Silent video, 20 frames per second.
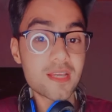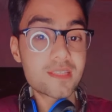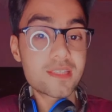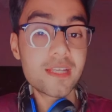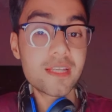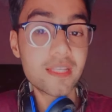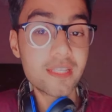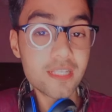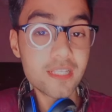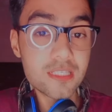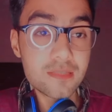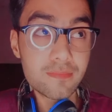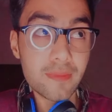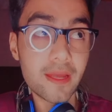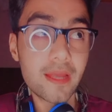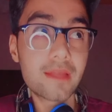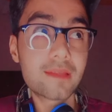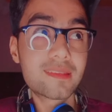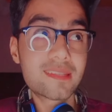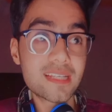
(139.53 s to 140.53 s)
इनिंग्स
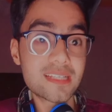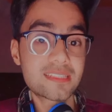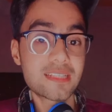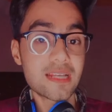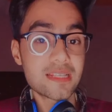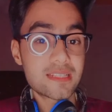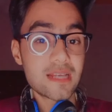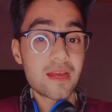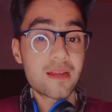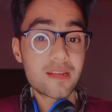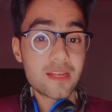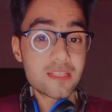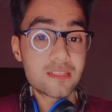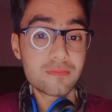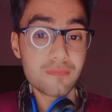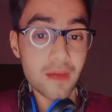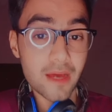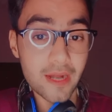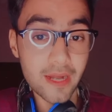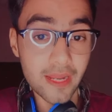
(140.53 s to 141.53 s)
में दस हजार रन
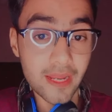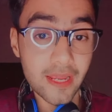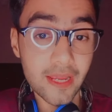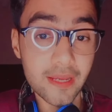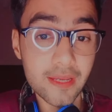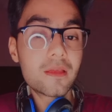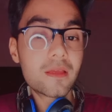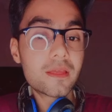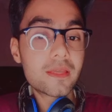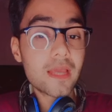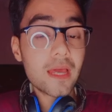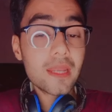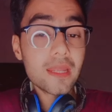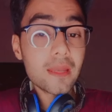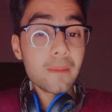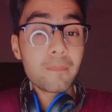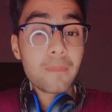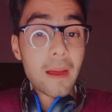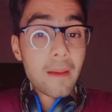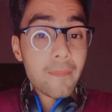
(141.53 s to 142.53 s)
मारे हैं यानी कि
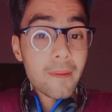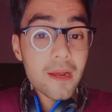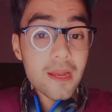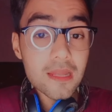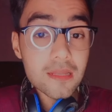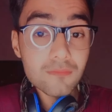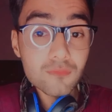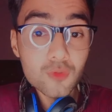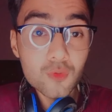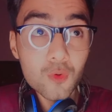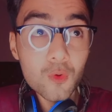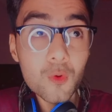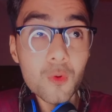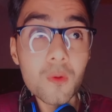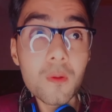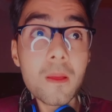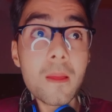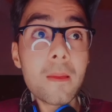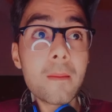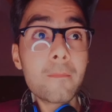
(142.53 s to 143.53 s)
बाबर आजम को
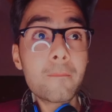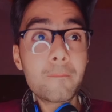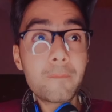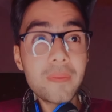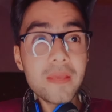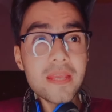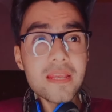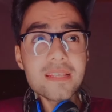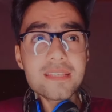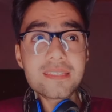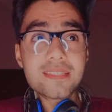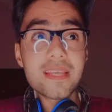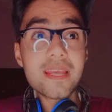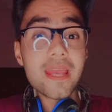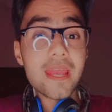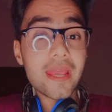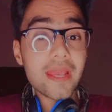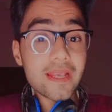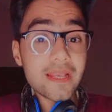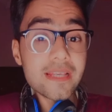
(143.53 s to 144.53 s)
20 से
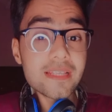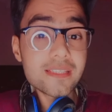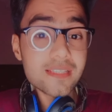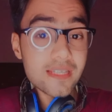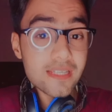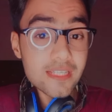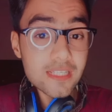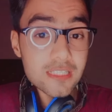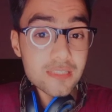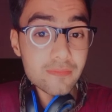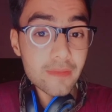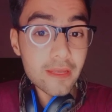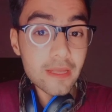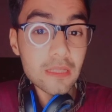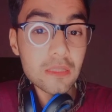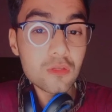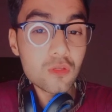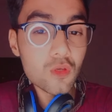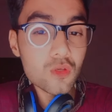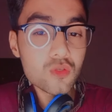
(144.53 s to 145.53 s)
21 इनिंग्स
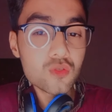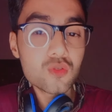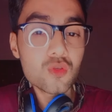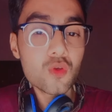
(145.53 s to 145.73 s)
में दो